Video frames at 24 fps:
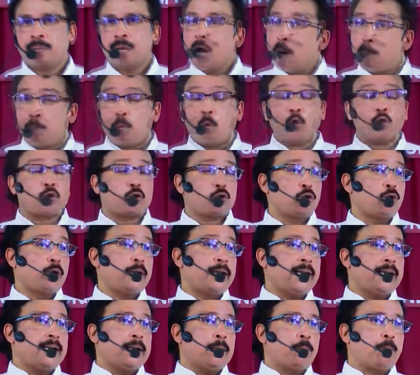
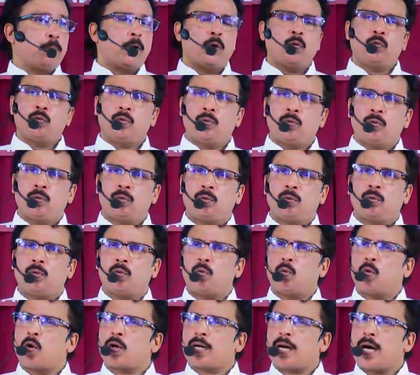అపోస్తులుడైన పౌలు
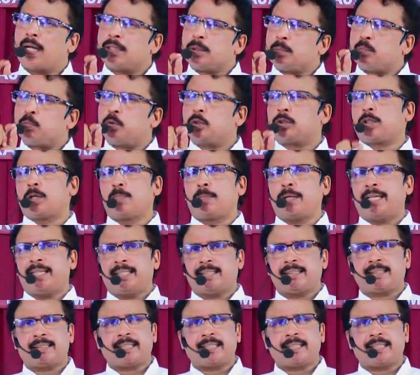ఒక అద్భుతమైన